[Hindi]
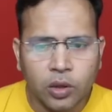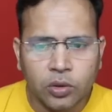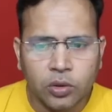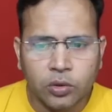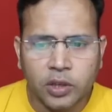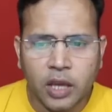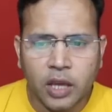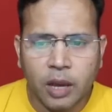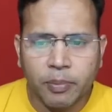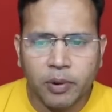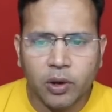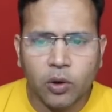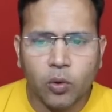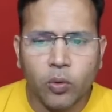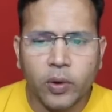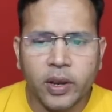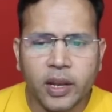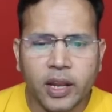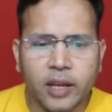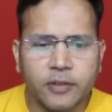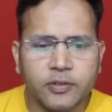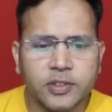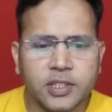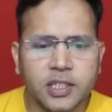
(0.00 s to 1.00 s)
तो यहाँ पे
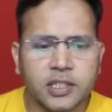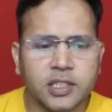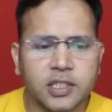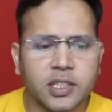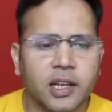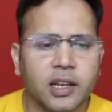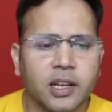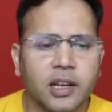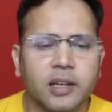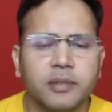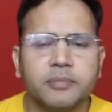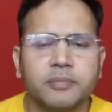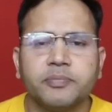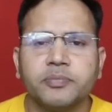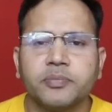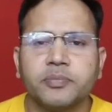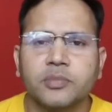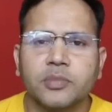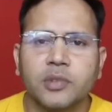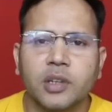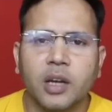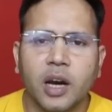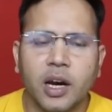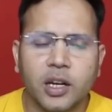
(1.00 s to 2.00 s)
क्वीन एफ सिक्स खेला
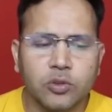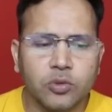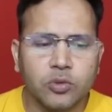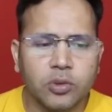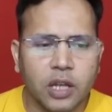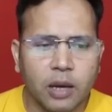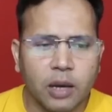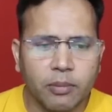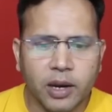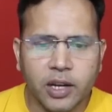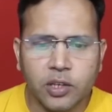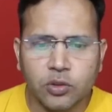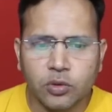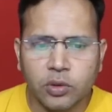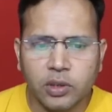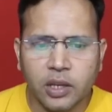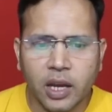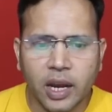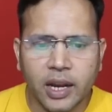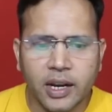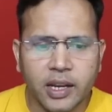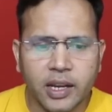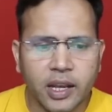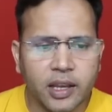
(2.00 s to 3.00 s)
अर्जुन अब अर्जुन
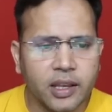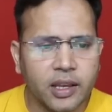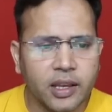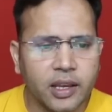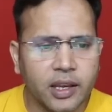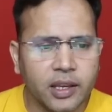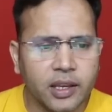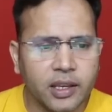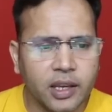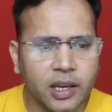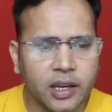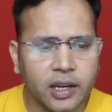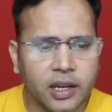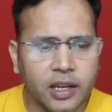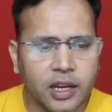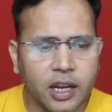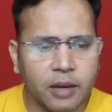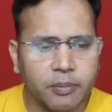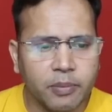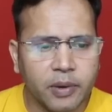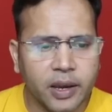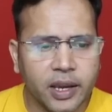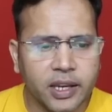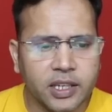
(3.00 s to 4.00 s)
का आइडिया ये है कि अगर
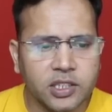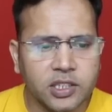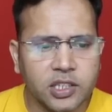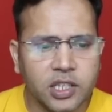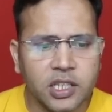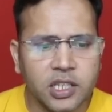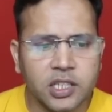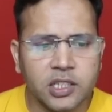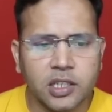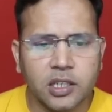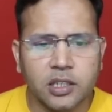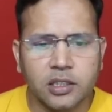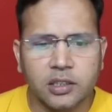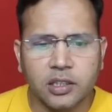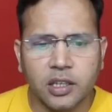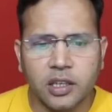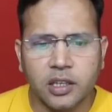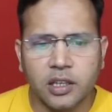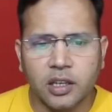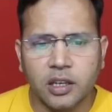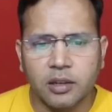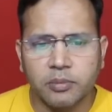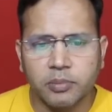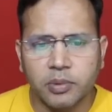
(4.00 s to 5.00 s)
आप एक्सचेंज करते हैं
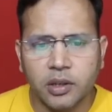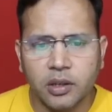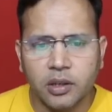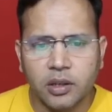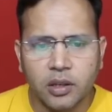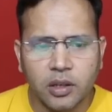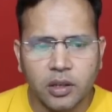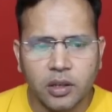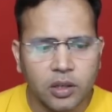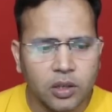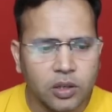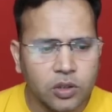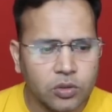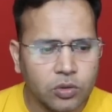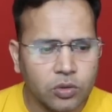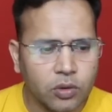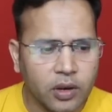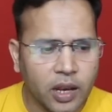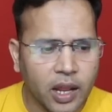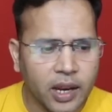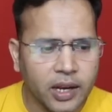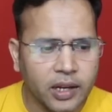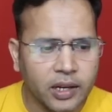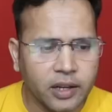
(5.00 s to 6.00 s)
यहाँ पे तो
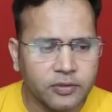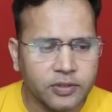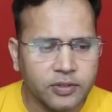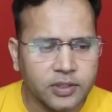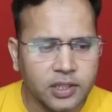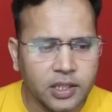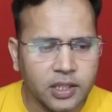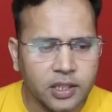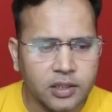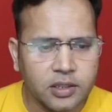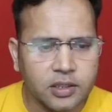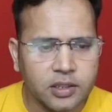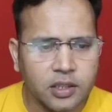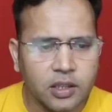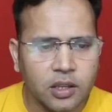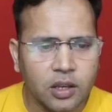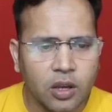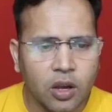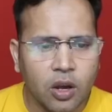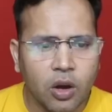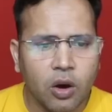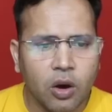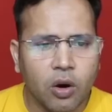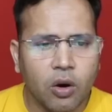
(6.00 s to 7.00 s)
नाइट एफ सिक्स
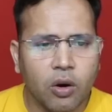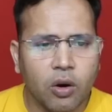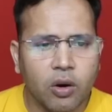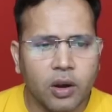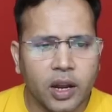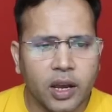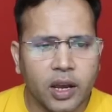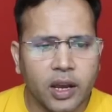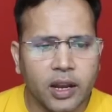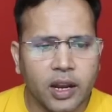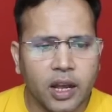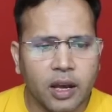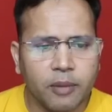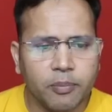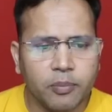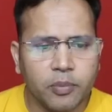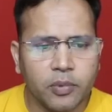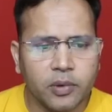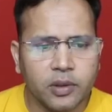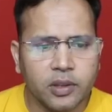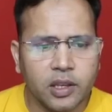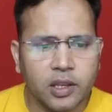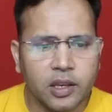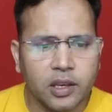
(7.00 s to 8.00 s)
और अगर
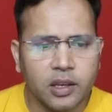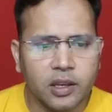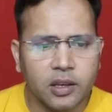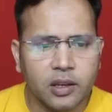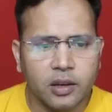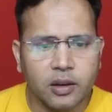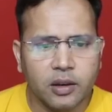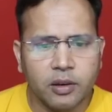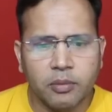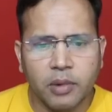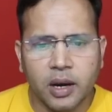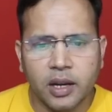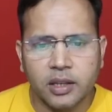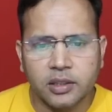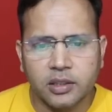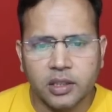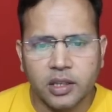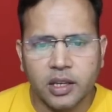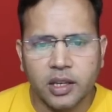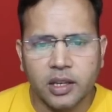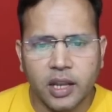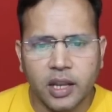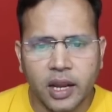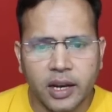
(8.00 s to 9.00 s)
आप ये मारते
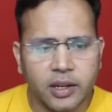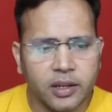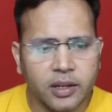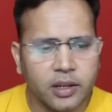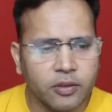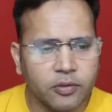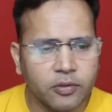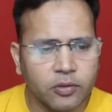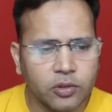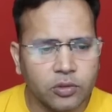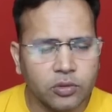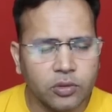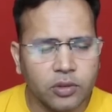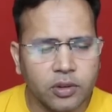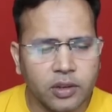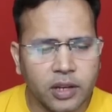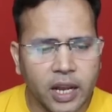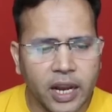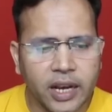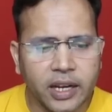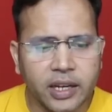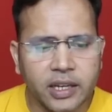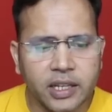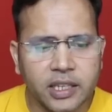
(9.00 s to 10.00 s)
हैं नाइट डी फोर तो
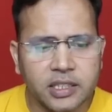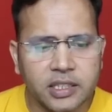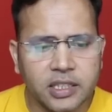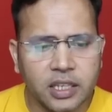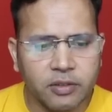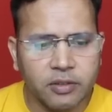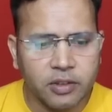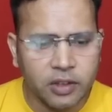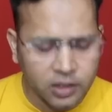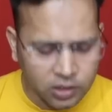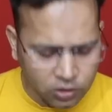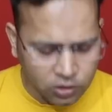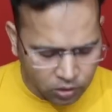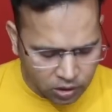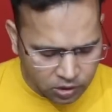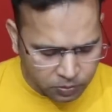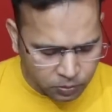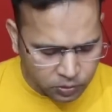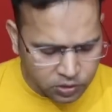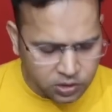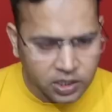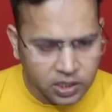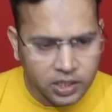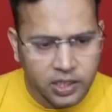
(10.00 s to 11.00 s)
नाइट डी सेवन की थोड़ा सा
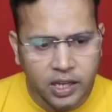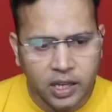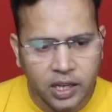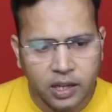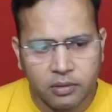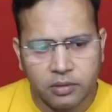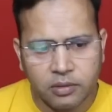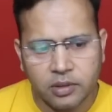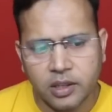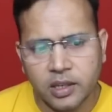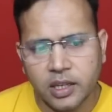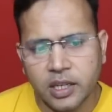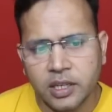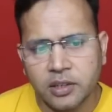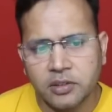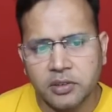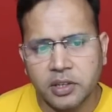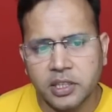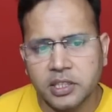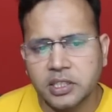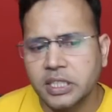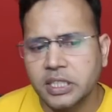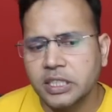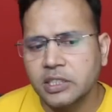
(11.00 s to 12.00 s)
पोजिशन ये ना
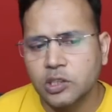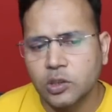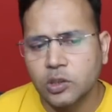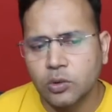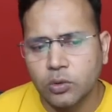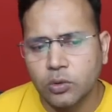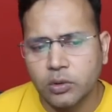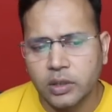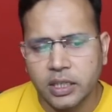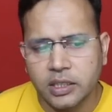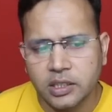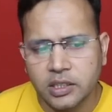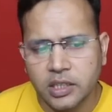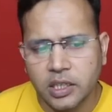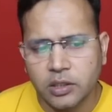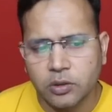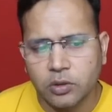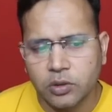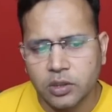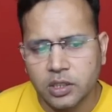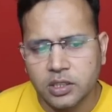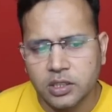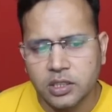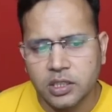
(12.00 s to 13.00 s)
इंटरेस्टिंग जरूर रहती है
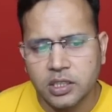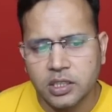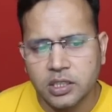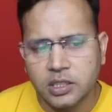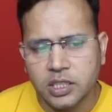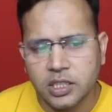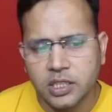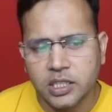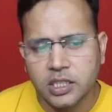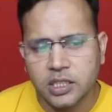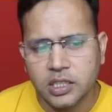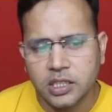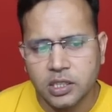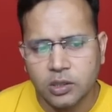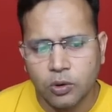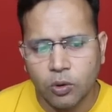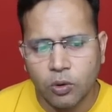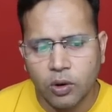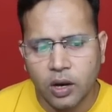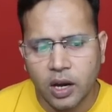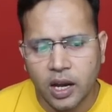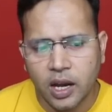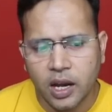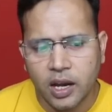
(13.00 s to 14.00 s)
क्योंकि जी सिक्स
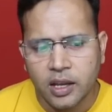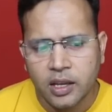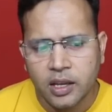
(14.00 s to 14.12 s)
होगा